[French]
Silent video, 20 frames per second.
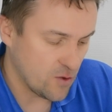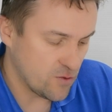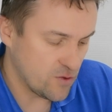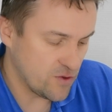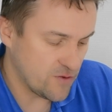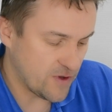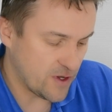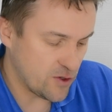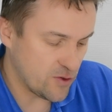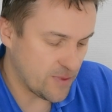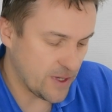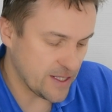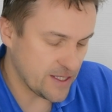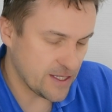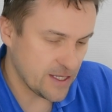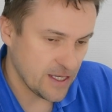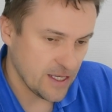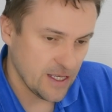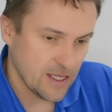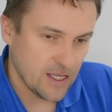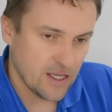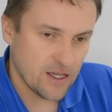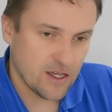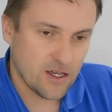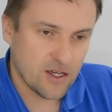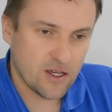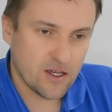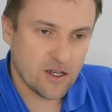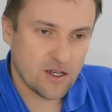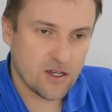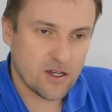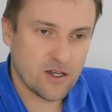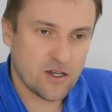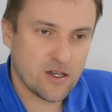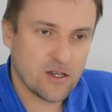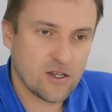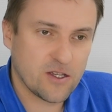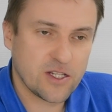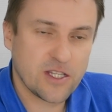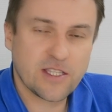ou une value bête.
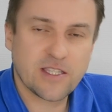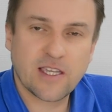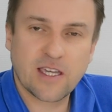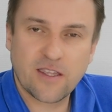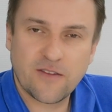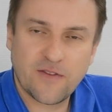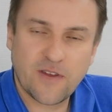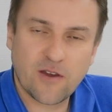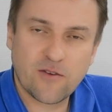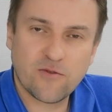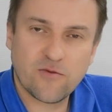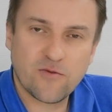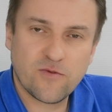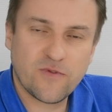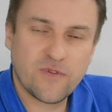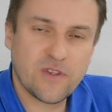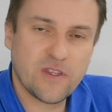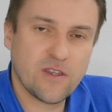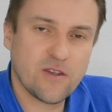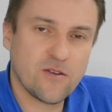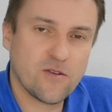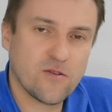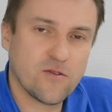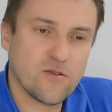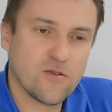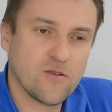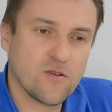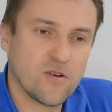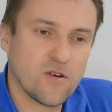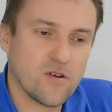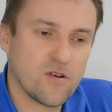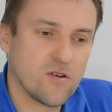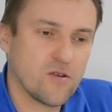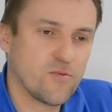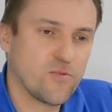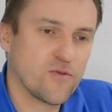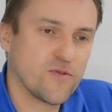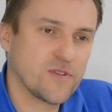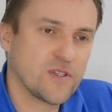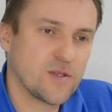J'essaierai de faire une
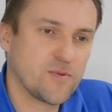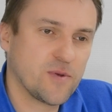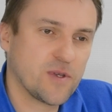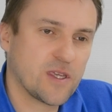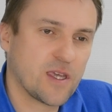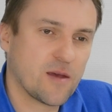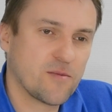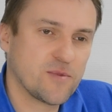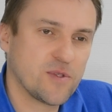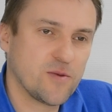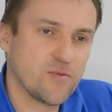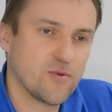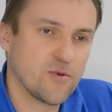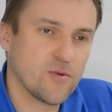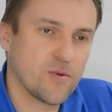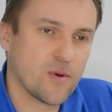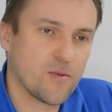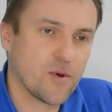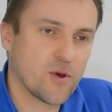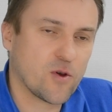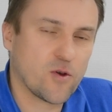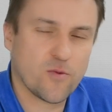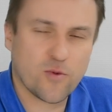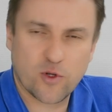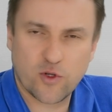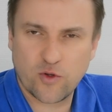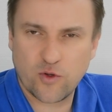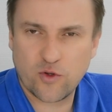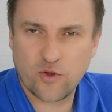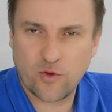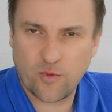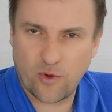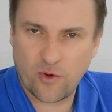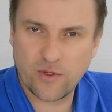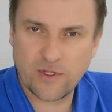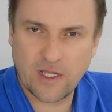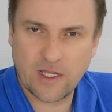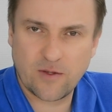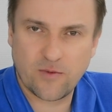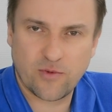vidéo pour vous expliquer un petit peu ben, moi comment je,
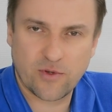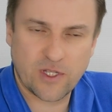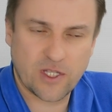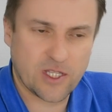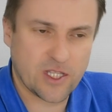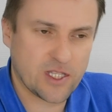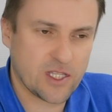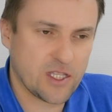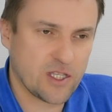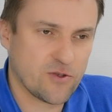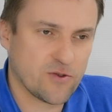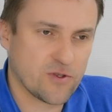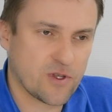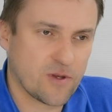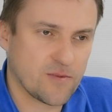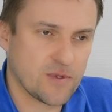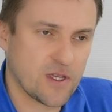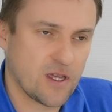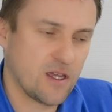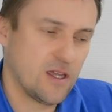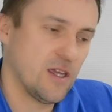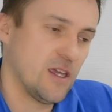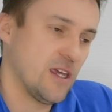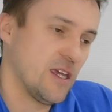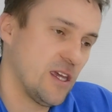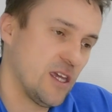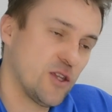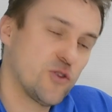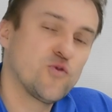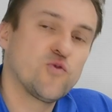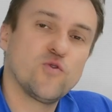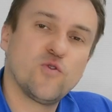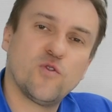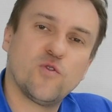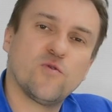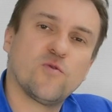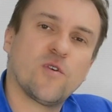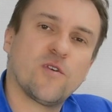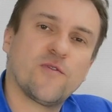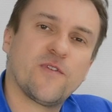procède pour détecter des choses comme ça. Et tout le
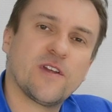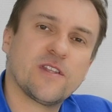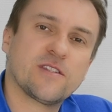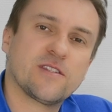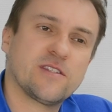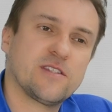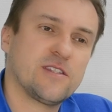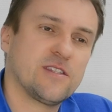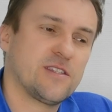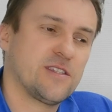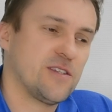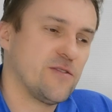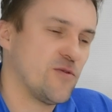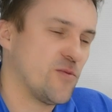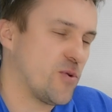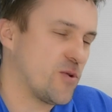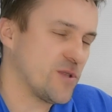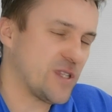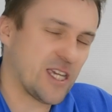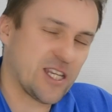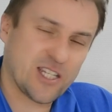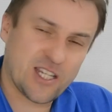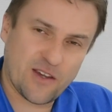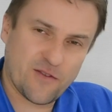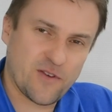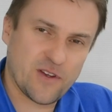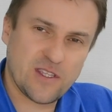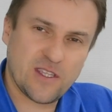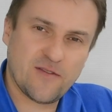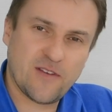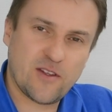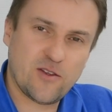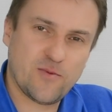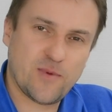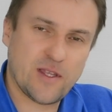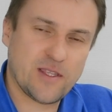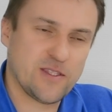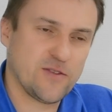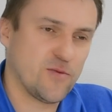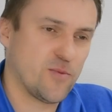long, en fait, si vous prenez à chaque fois des value
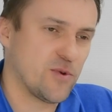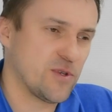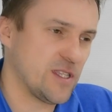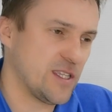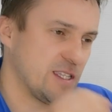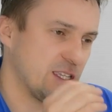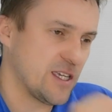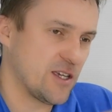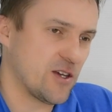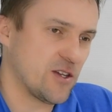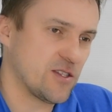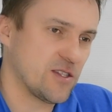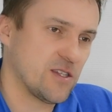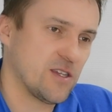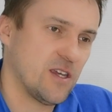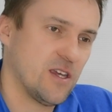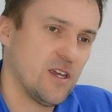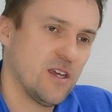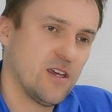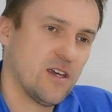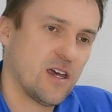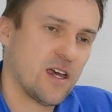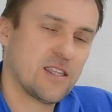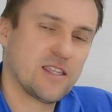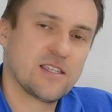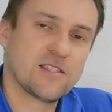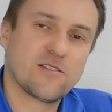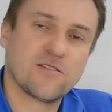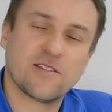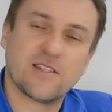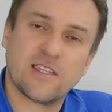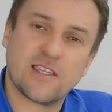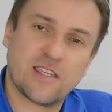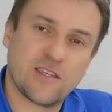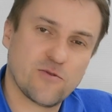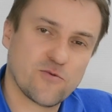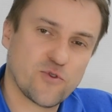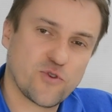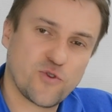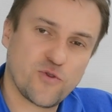bêtes, si vous prenez des cotes un instant T
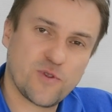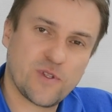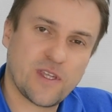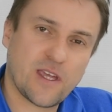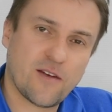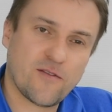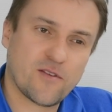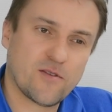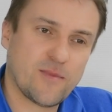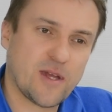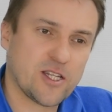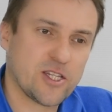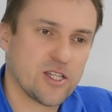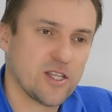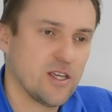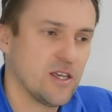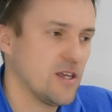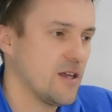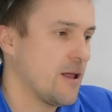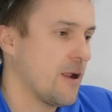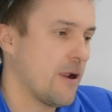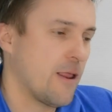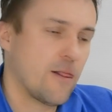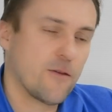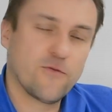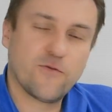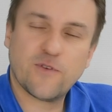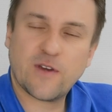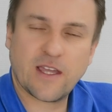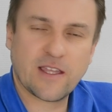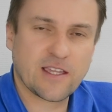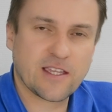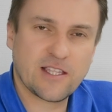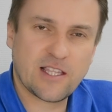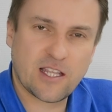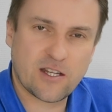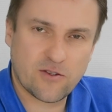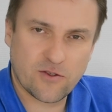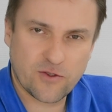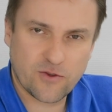qui ont chuté avant le match, vous gagnerez
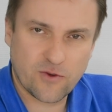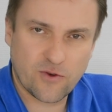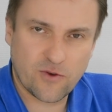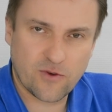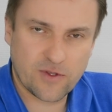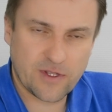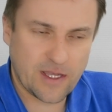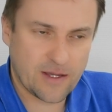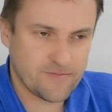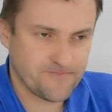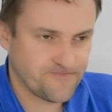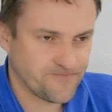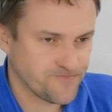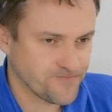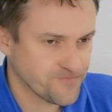de l'argent sur le long terme